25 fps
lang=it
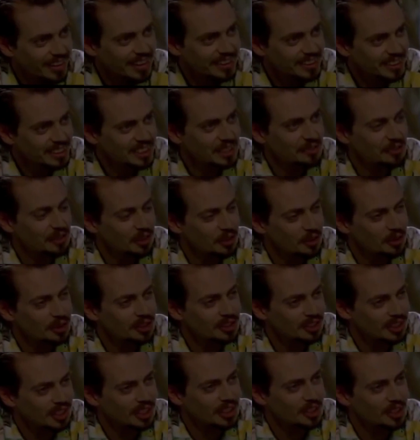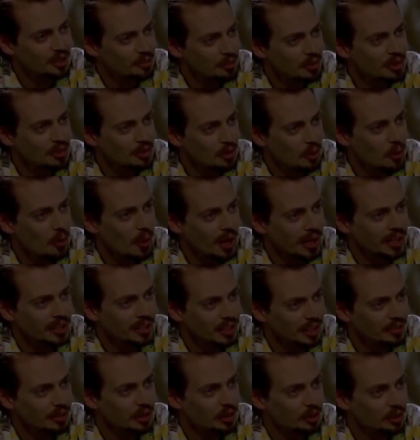Già, per te è facile, tu sei
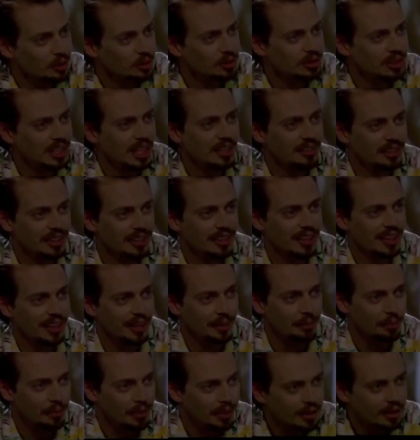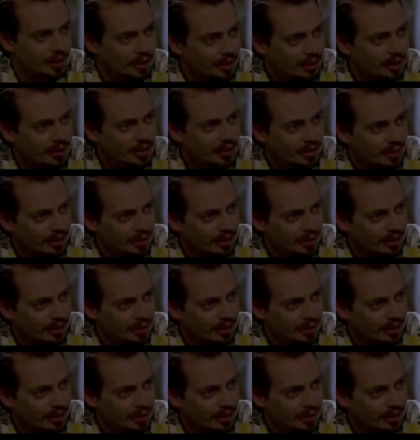Mr. White, hai un nome da tipo forte.